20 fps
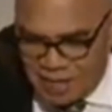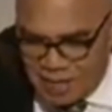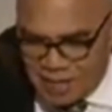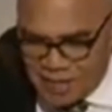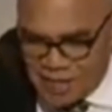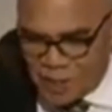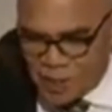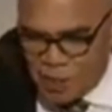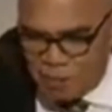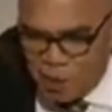
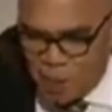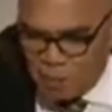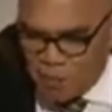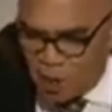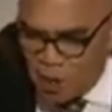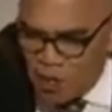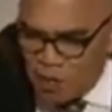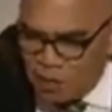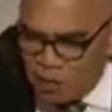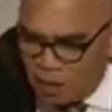Senator
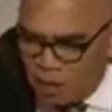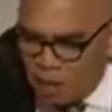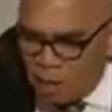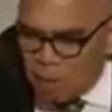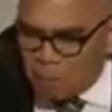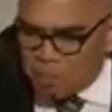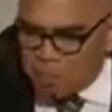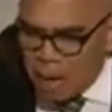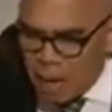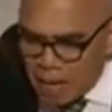Bongbong,
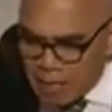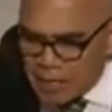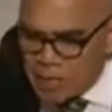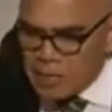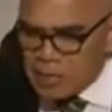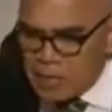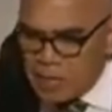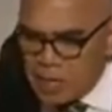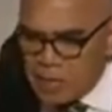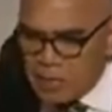
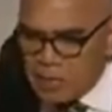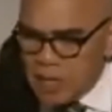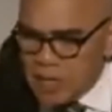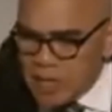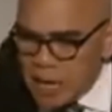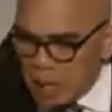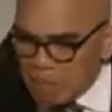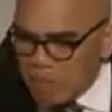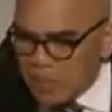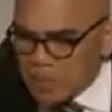bakit hindi
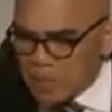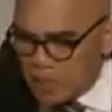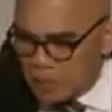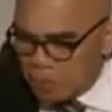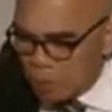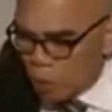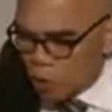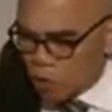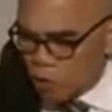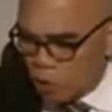dapat
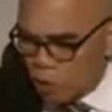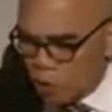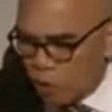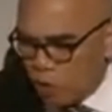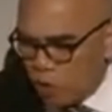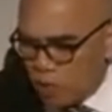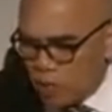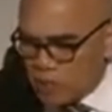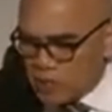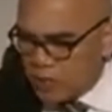iboto
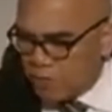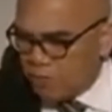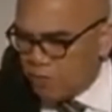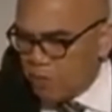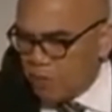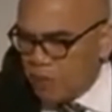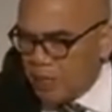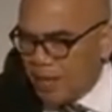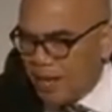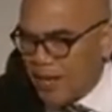si
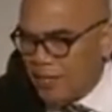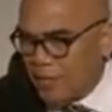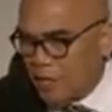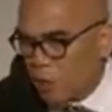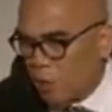VP Lenny